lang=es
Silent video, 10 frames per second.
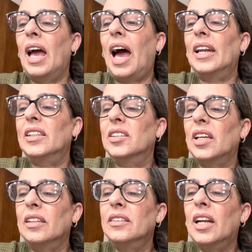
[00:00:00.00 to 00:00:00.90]

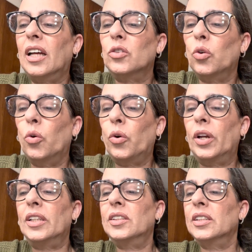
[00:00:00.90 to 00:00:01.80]
Alexandra
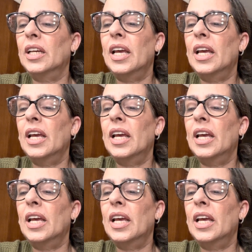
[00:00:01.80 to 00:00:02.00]
Torres,